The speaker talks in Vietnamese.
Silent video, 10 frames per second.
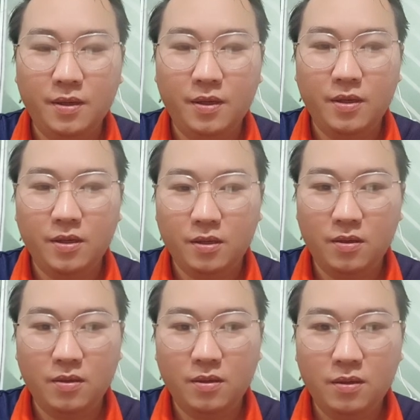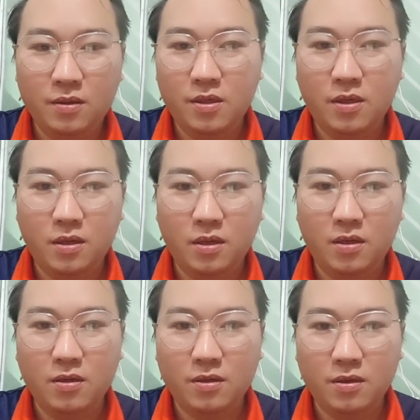này cho nó
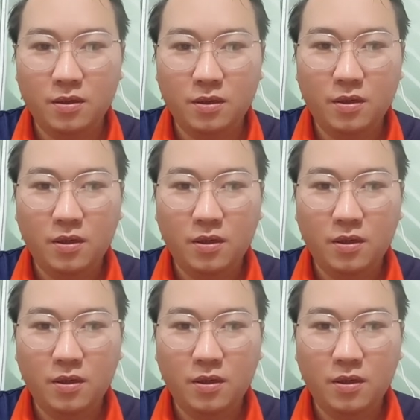ờ,